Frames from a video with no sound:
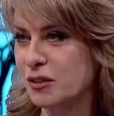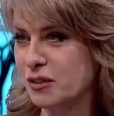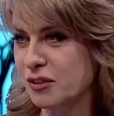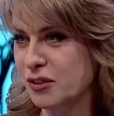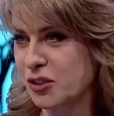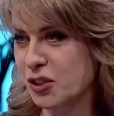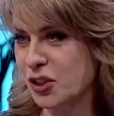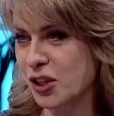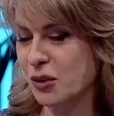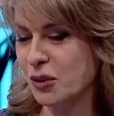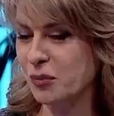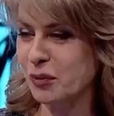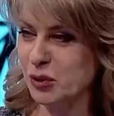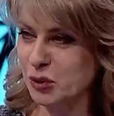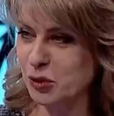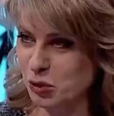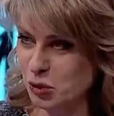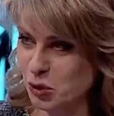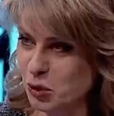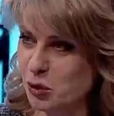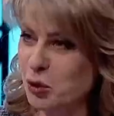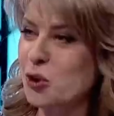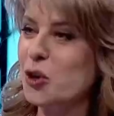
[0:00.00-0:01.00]
человек по
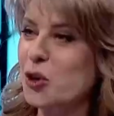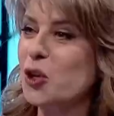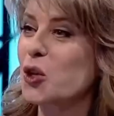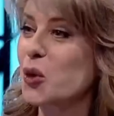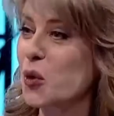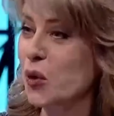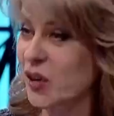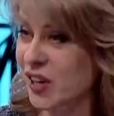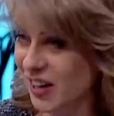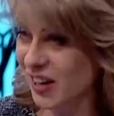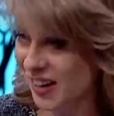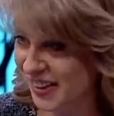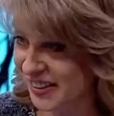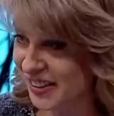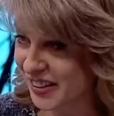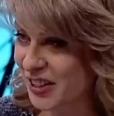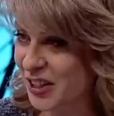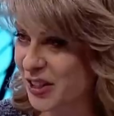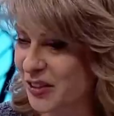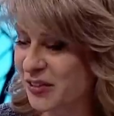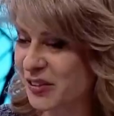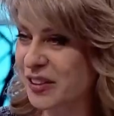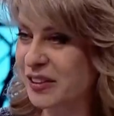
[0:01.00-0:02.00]
ту сторону экрана,
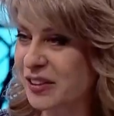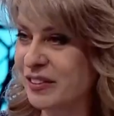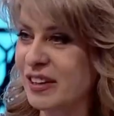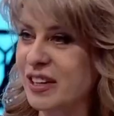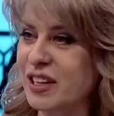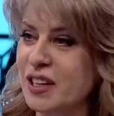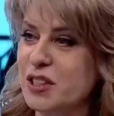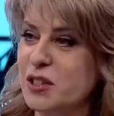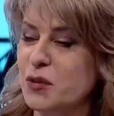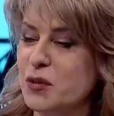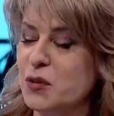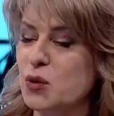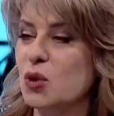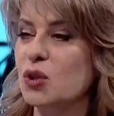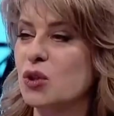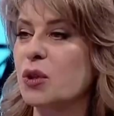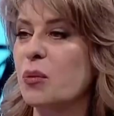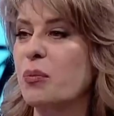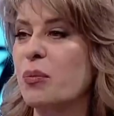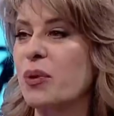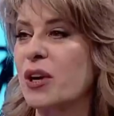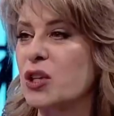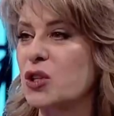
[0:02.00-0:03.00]
как вы говорите, все
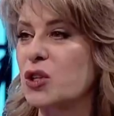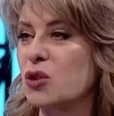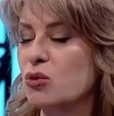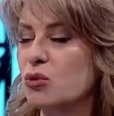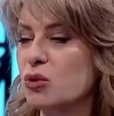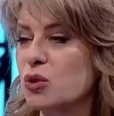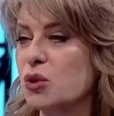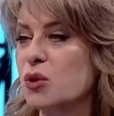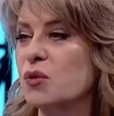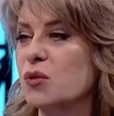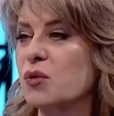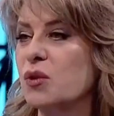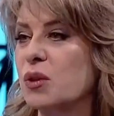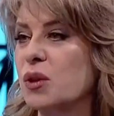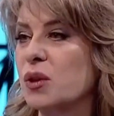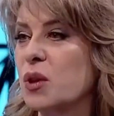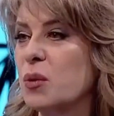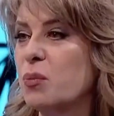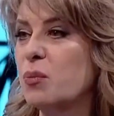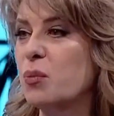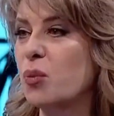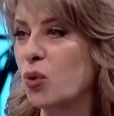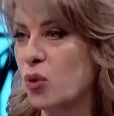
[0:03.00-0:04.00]
это прочувствовал
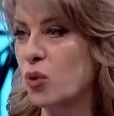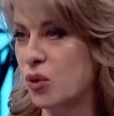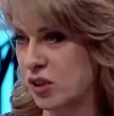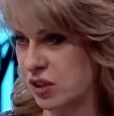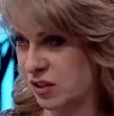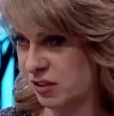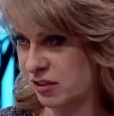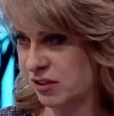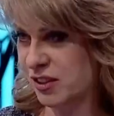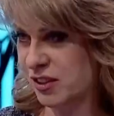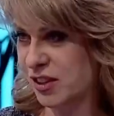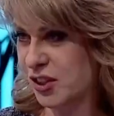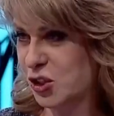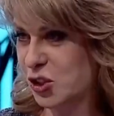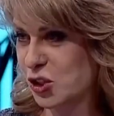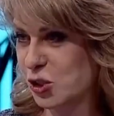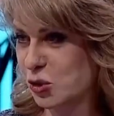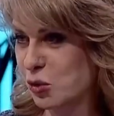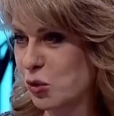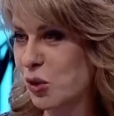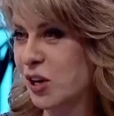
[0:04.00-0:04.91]
и понял что